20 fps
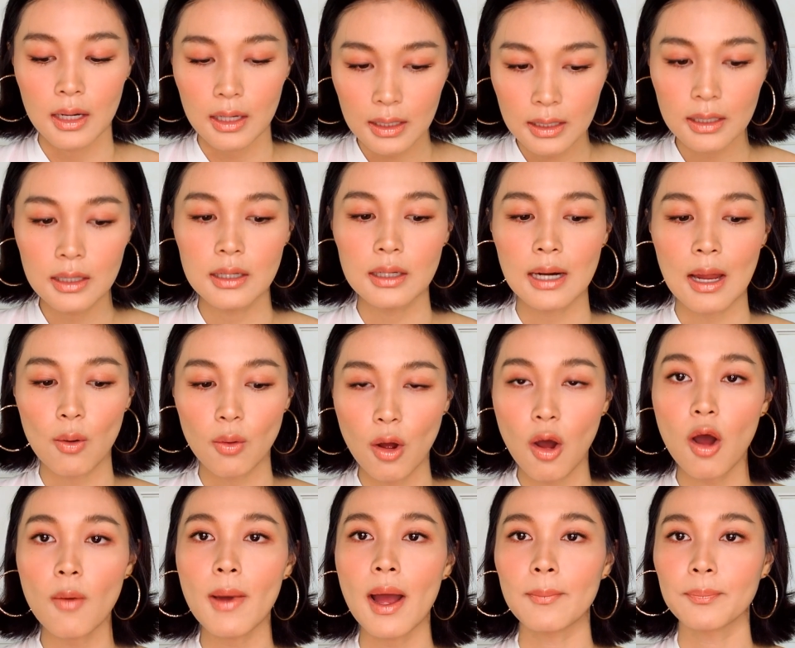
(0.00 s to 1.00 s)
เออ เราก็
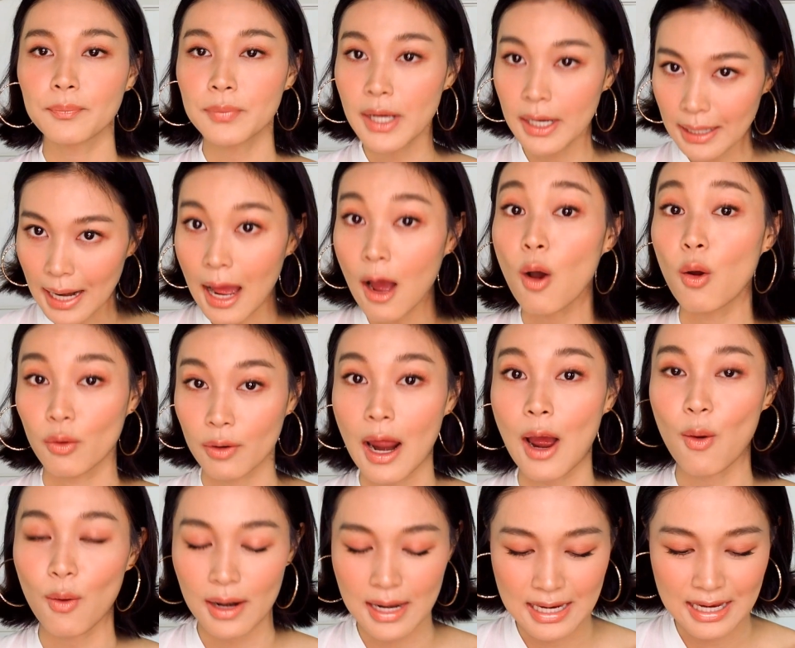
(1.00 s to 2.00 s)
แบบเพื่อหน้าของเรา
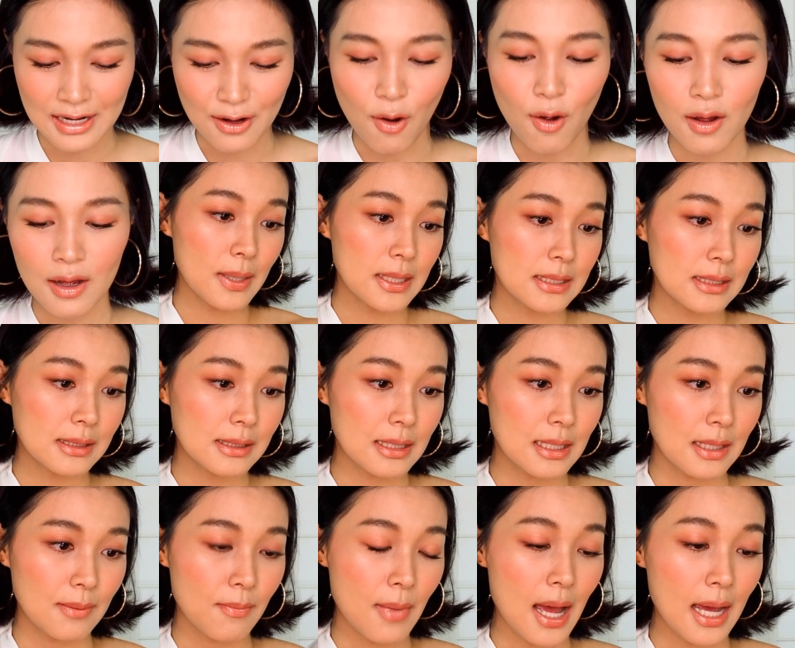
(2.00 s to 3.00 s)
อะไรอย่างนี้เนาะเป็นสี
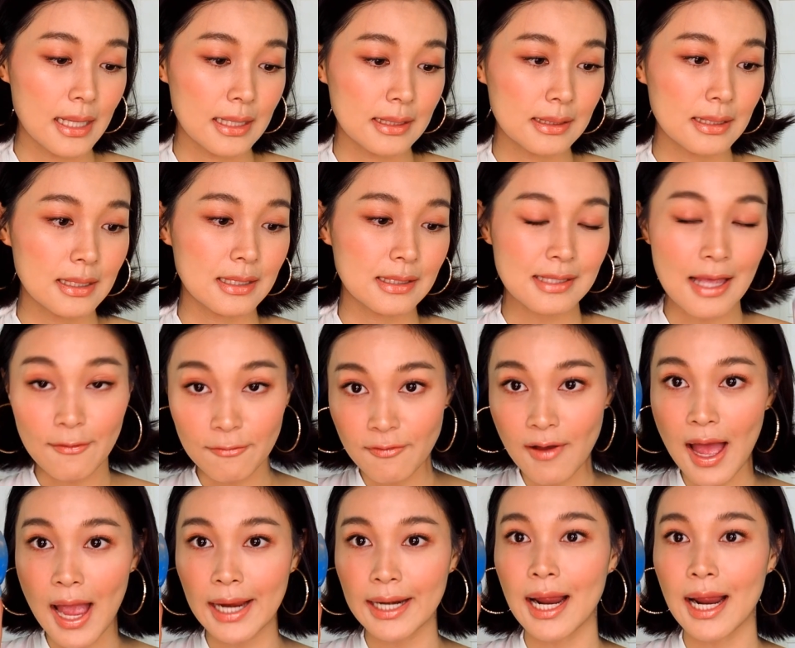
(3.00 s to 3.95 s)
ใหม่สีแซฟไฟ